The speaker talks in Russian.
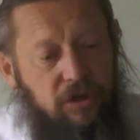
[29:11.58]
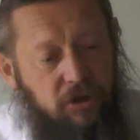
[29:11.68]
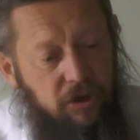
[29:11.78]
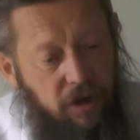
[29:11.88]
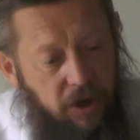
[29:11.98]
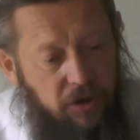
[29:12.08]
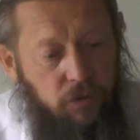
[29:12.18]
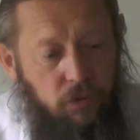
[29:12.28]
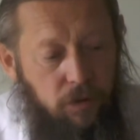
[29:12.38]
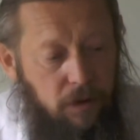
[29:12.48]

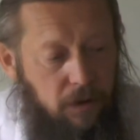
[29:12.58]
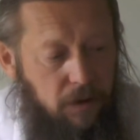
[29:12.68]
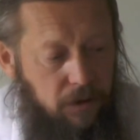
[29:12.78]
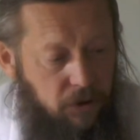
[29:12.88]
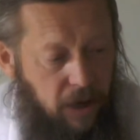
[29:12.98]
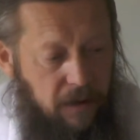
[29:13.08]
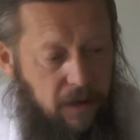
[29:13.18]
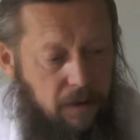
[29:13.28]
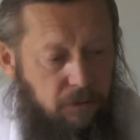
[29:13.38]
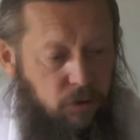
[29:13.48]
сожалению, да.
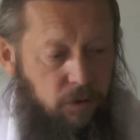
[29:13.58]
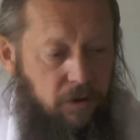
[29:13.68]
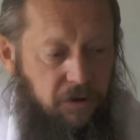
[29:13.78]
Почему?